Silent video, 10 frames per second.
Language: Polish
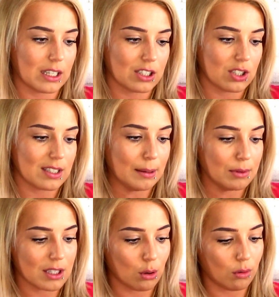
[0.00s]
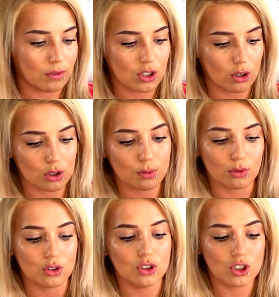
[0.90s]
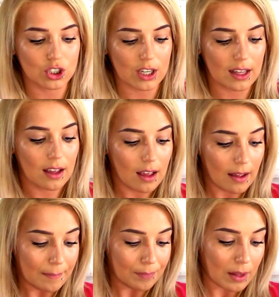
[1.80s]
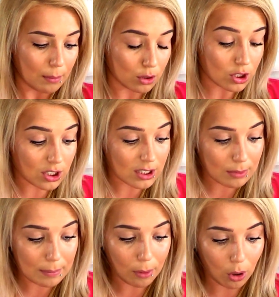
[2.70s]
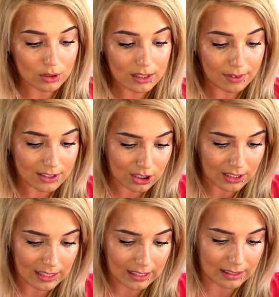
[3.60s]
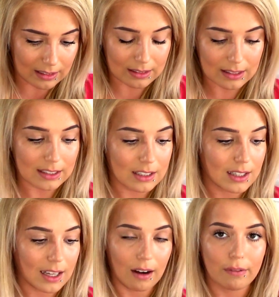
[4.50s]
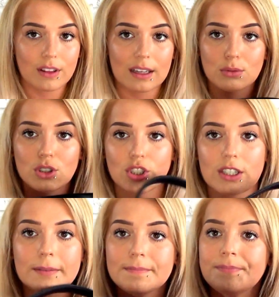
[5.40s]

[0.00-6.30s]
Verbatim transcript: teraz się nie zapnie, całkowicie rozpiąć niżej. Możecie sobie poodrywać te, te nity, ale wydaje mi się, że